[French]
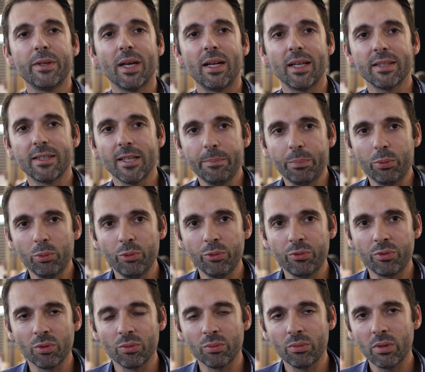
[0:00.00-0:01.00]
via la
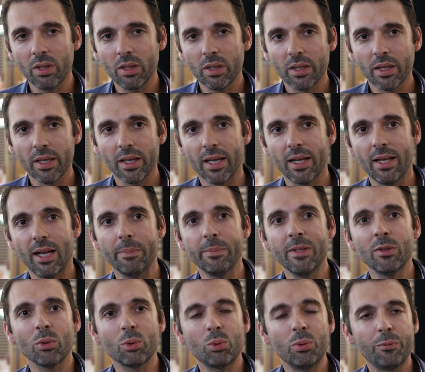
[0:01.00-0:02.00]
dépollution et la
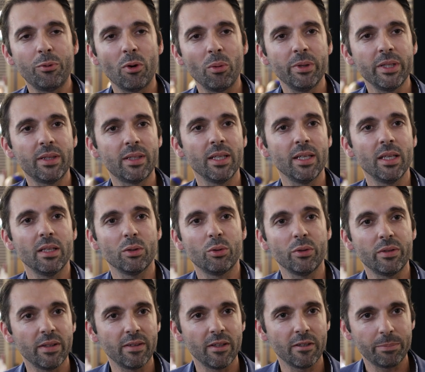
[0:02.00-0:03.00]
mise en conformité
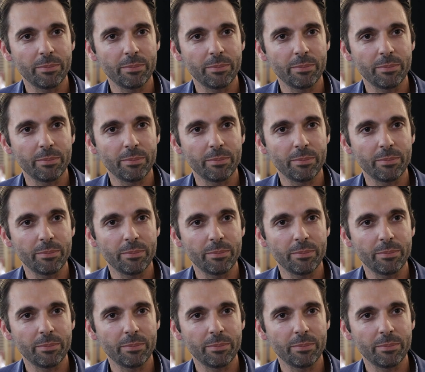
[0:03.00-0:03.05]
de ces